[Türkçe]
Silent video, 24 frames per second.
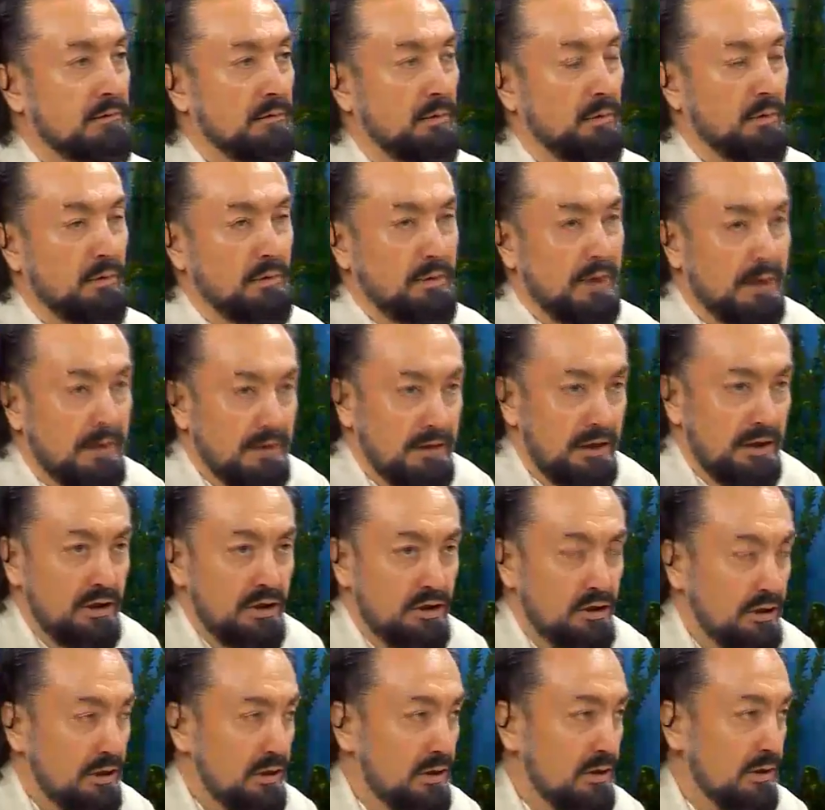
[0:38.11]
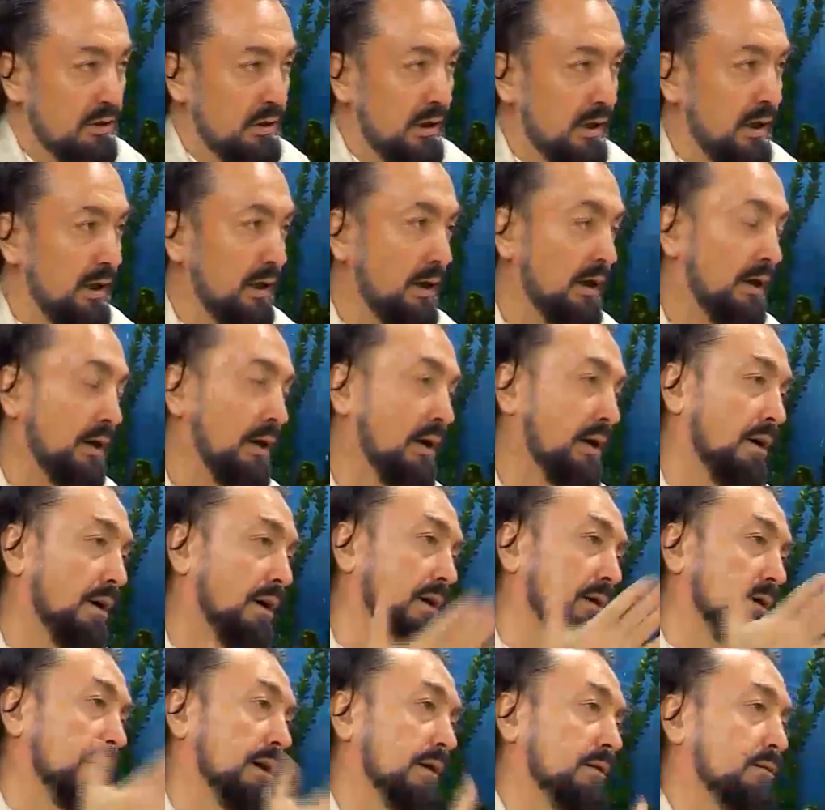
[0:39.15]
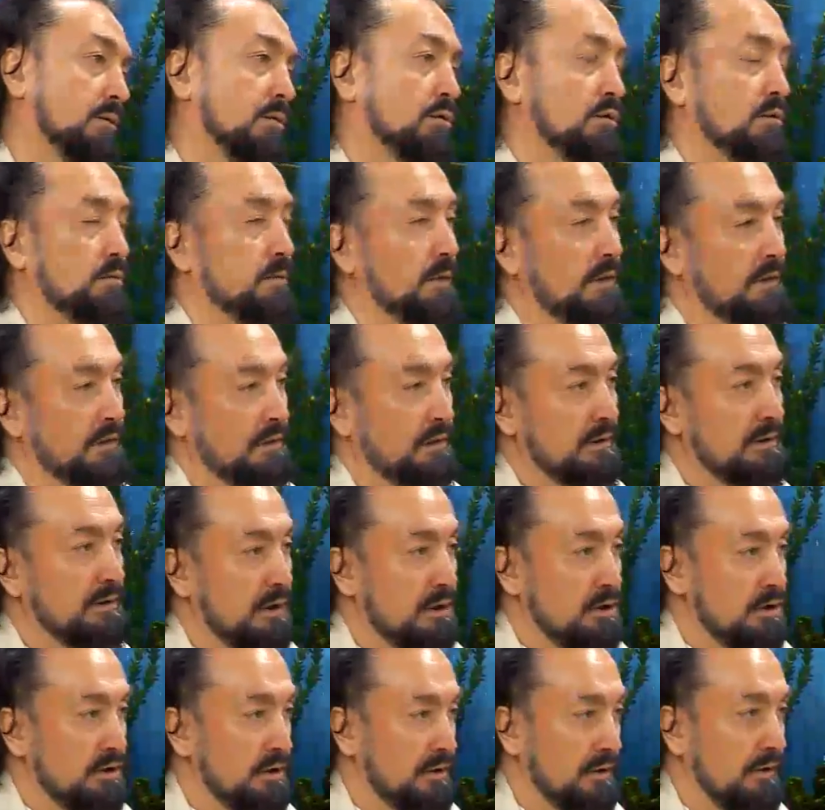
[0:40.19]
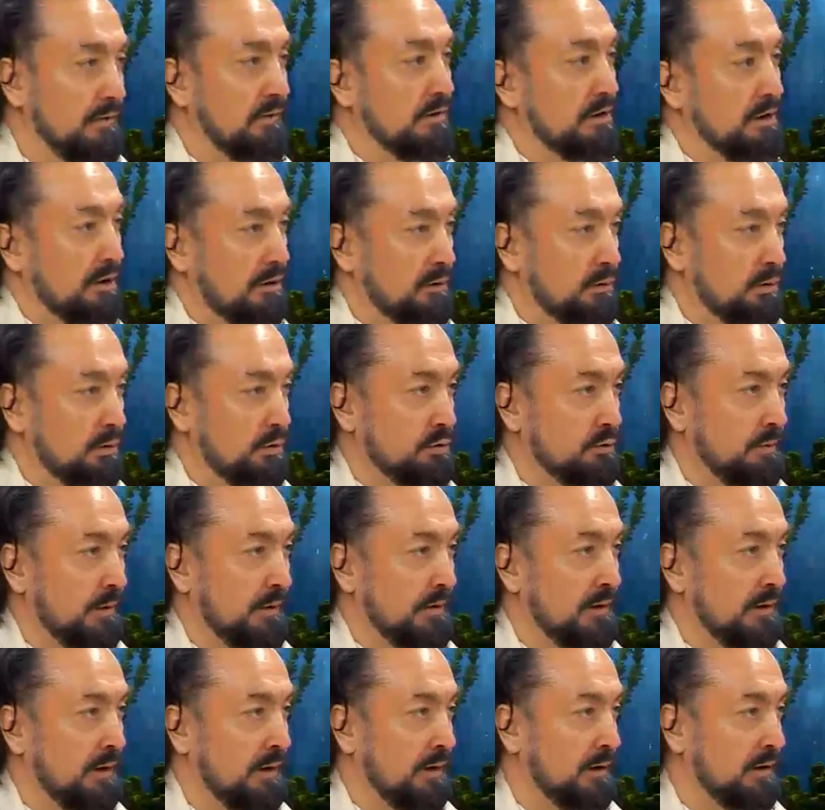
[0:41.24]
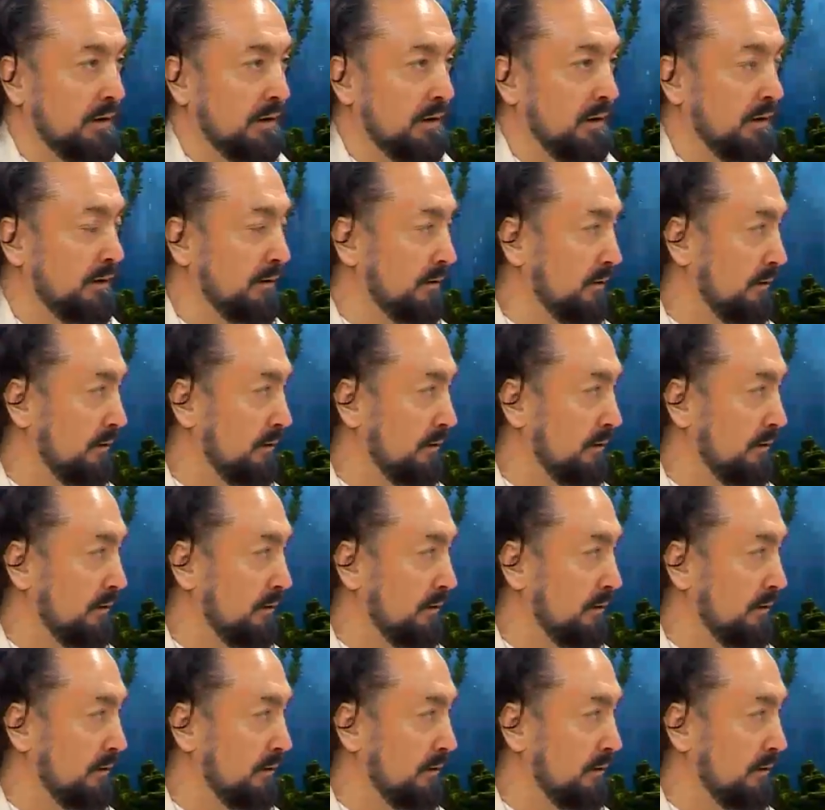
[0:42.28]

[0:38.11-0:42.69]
Onlar değişince Allah da Osmanlı'yı değiştirdi ve yıktı Osmanlı'yı Allah.